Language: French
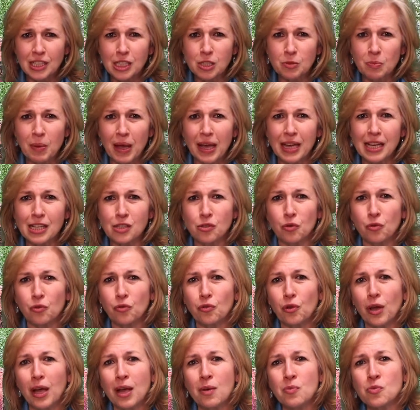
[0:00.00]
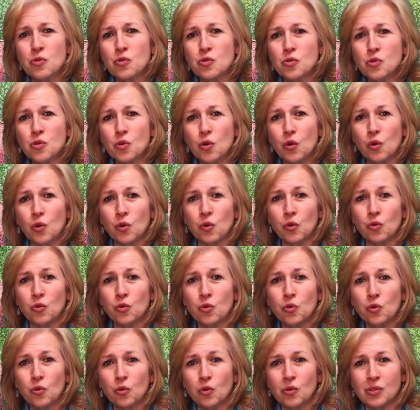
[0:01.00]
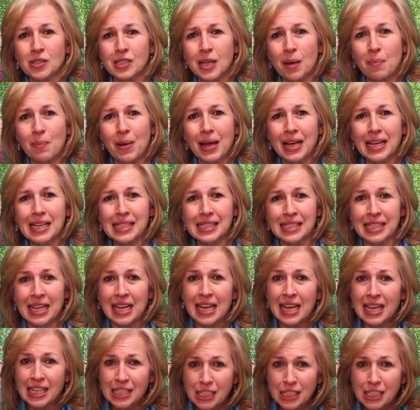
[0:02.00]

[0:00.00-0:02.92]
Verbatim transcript: disparaissent au fur et à mesure que d'autres apparaissent,